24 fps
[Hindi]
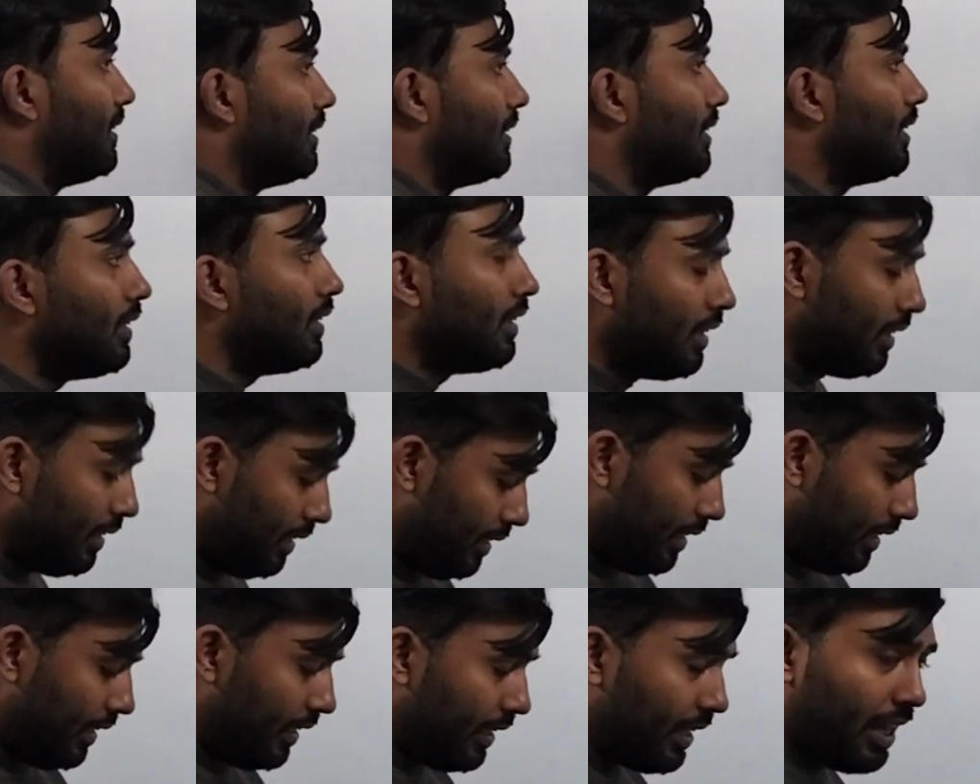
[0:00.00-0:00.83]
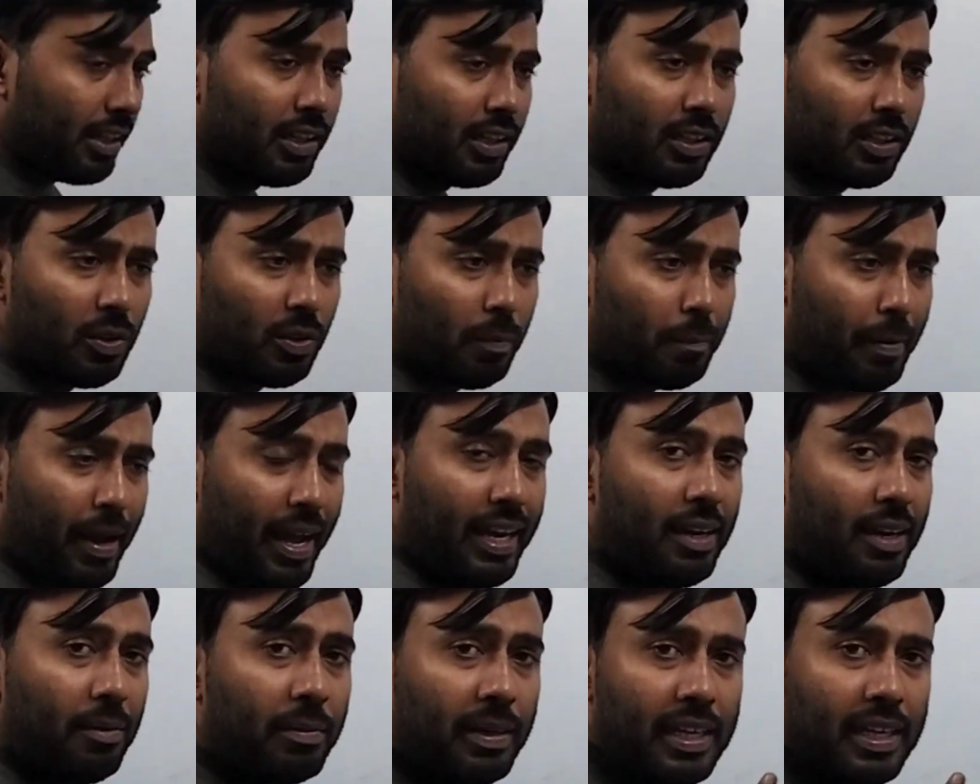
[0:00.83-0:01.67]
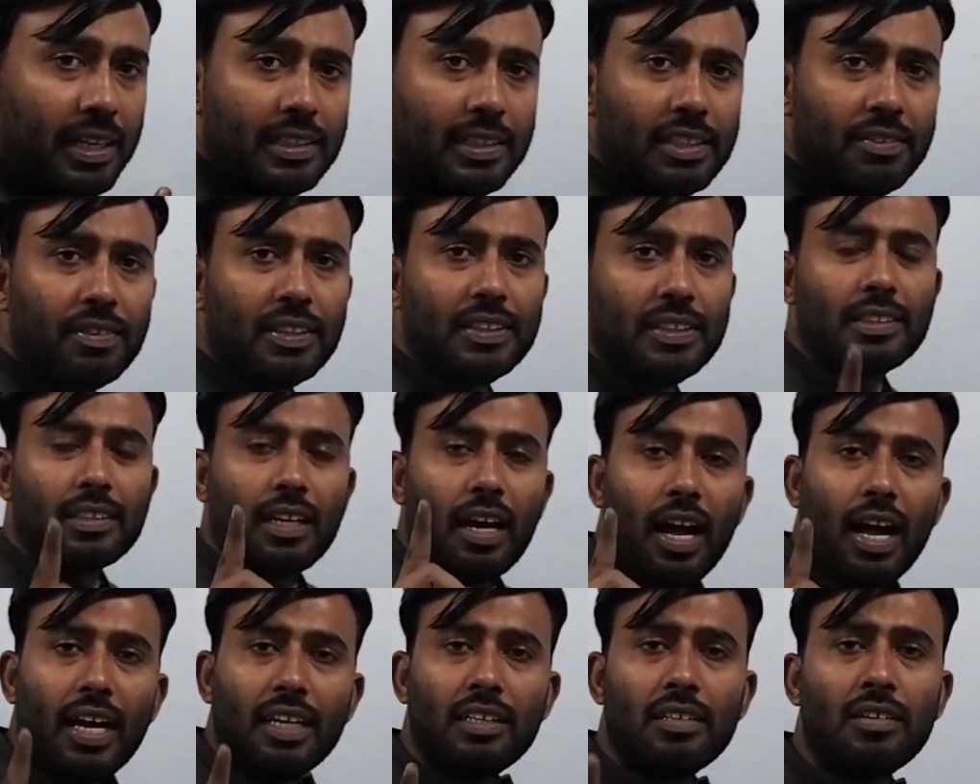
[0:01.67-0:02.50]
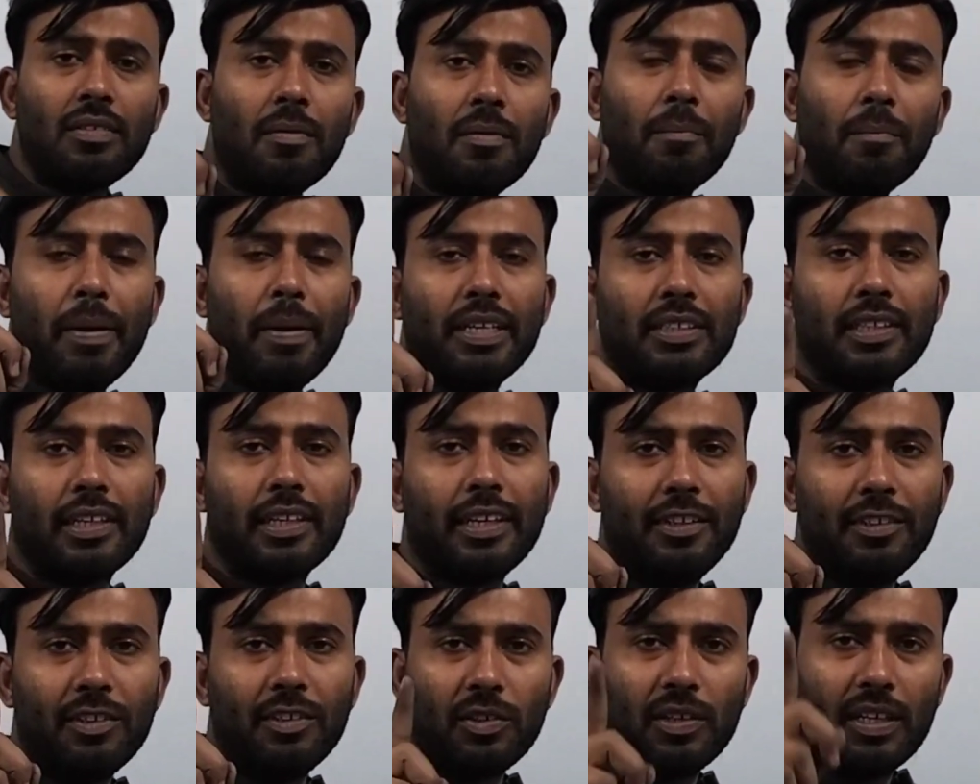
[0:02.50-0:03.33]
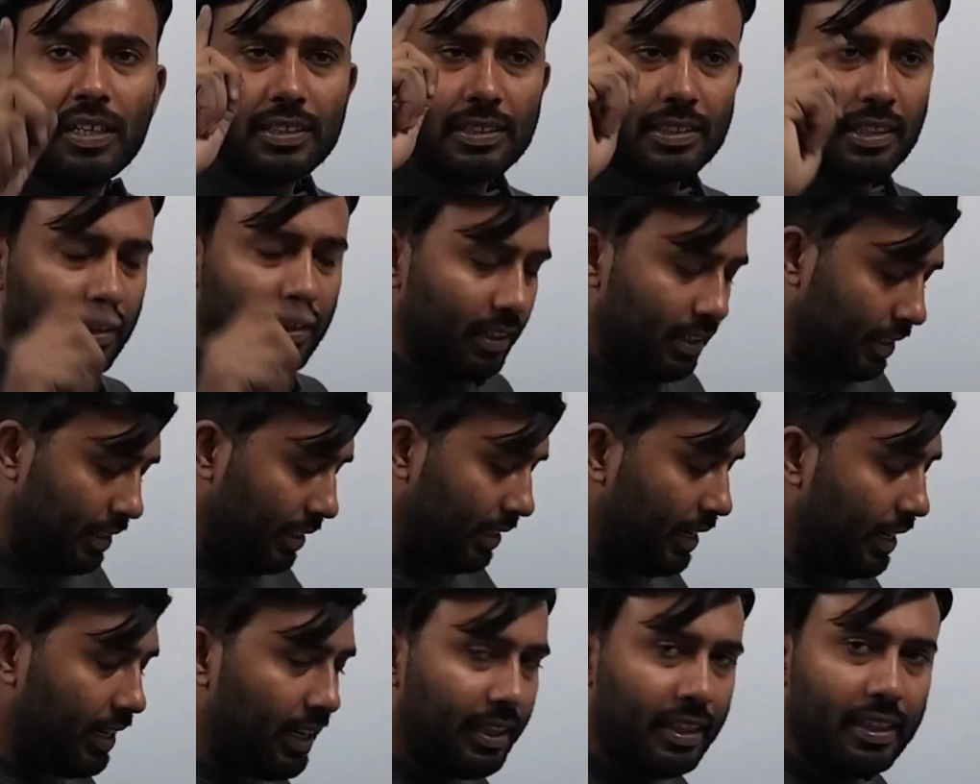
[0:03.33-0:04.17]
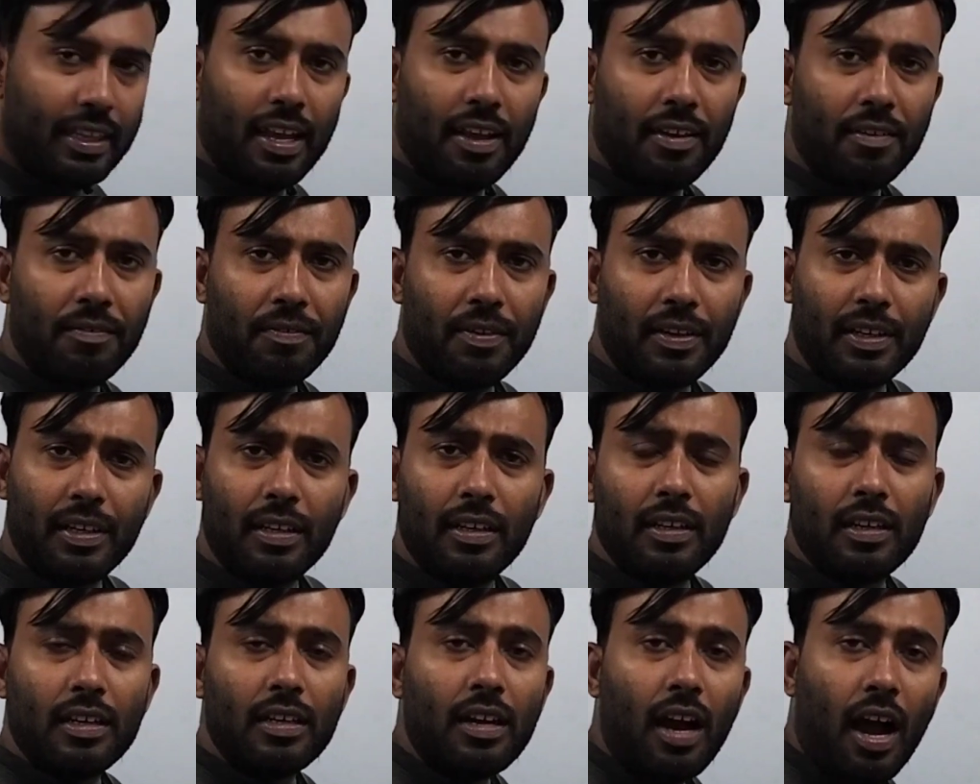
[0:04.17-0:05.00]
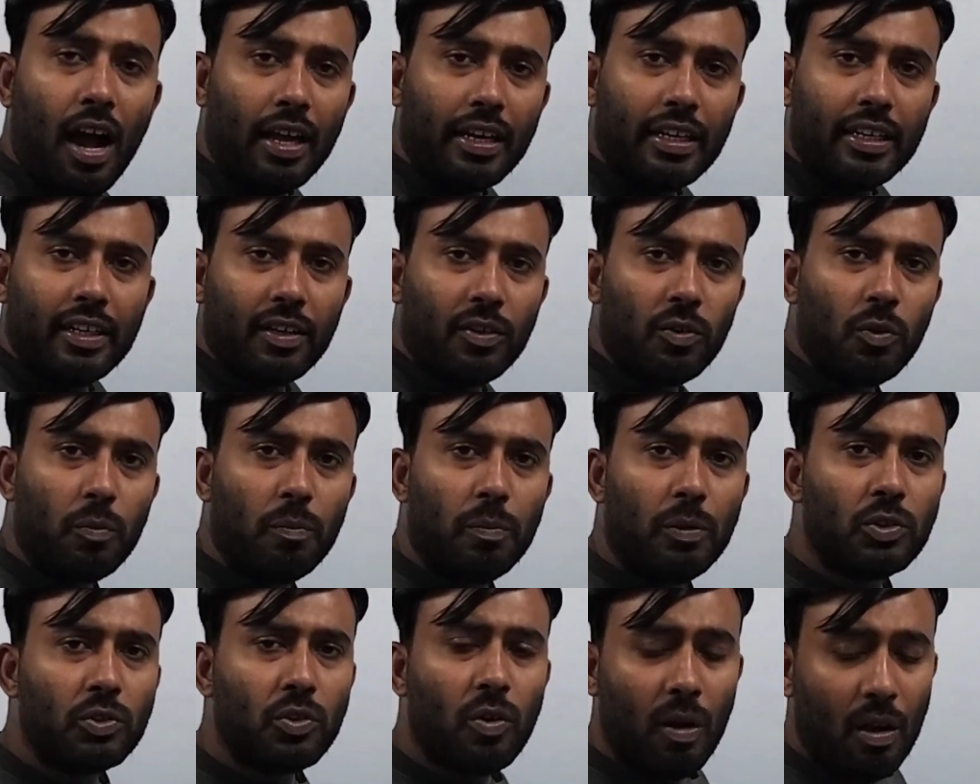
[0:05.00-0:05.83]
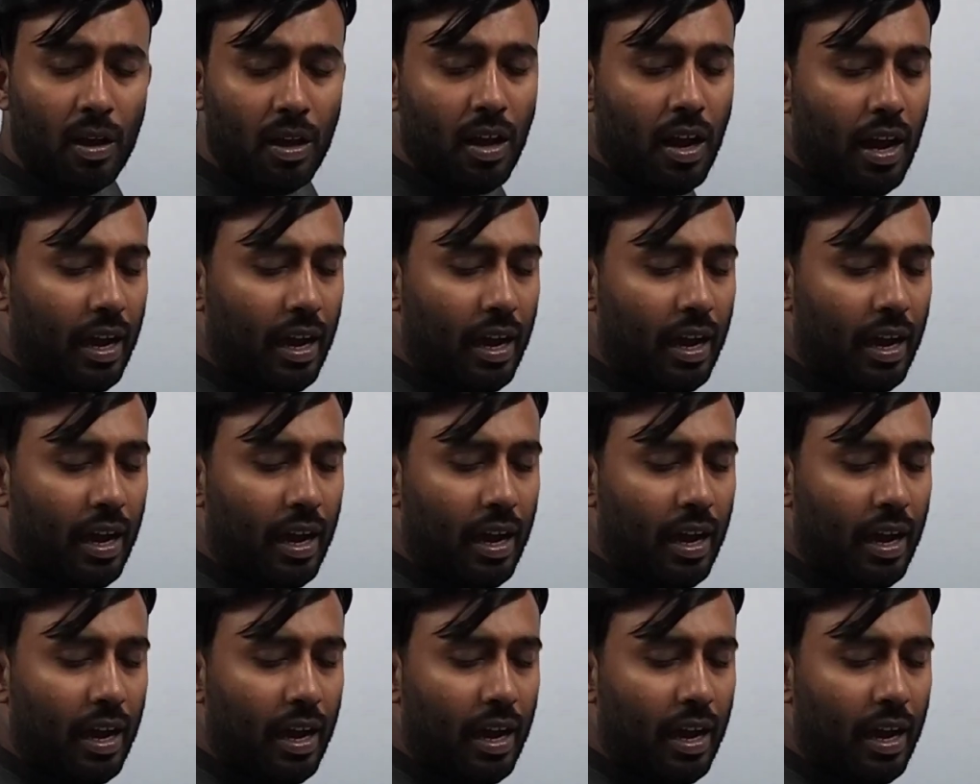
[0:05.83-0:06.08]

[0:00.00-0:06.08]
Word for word: वंश ठीक है तो पहले हम खिलजी वंश का आज बेसिक इंट्रोडक्शन ले लेते हैं फिर कहानी के रूप में इसको